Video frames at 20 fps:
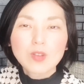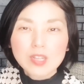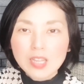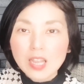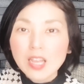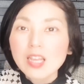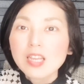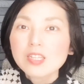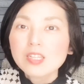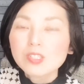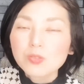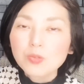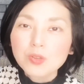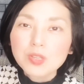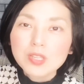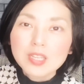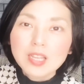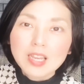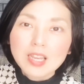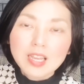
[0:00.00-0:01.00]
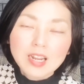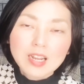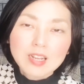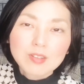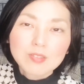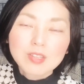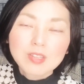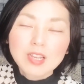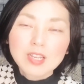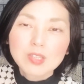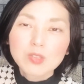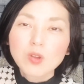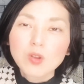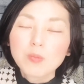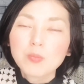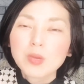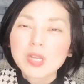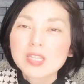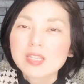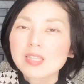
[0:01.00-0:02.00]
ねそういったキャラクターと
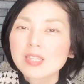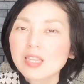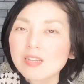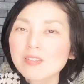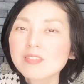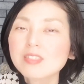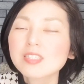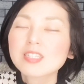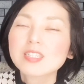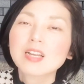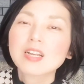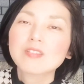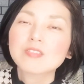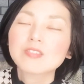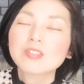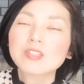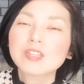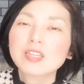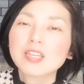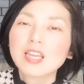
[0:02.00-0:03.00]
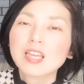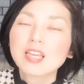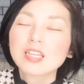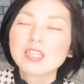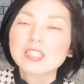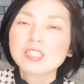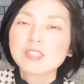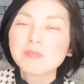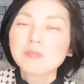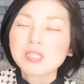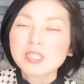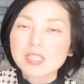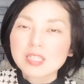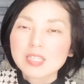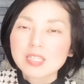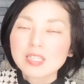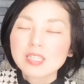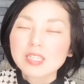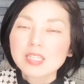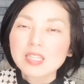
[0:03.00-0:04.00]
は全く違う、えー、地味
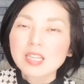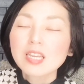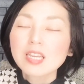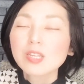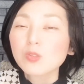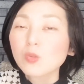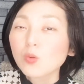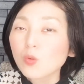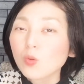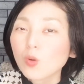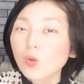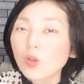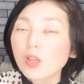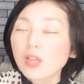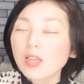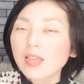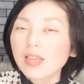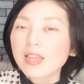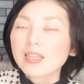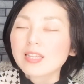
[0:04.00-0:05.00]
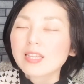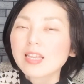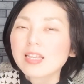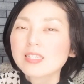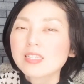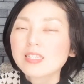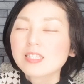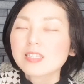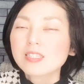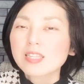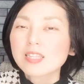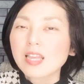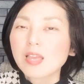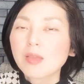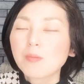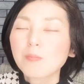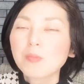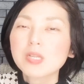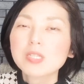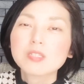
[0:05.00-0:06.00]
だけど、えー、堅実で
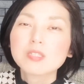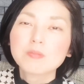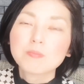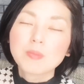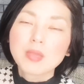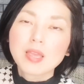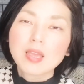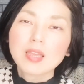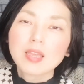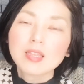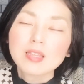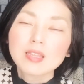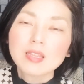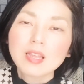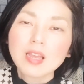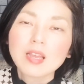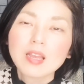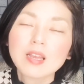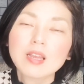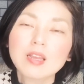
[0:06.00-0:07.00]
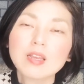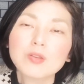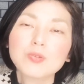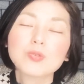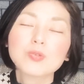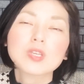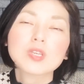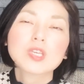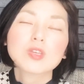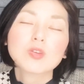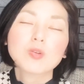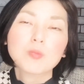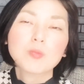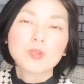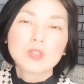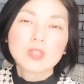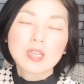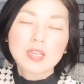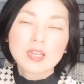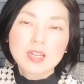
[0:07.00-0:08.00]
真面目な雰囲気を
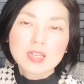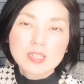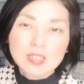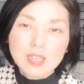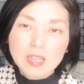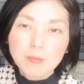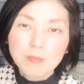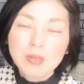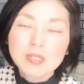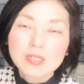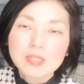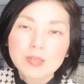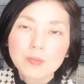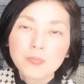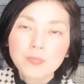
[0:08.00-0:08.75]
持っていらっしゃいます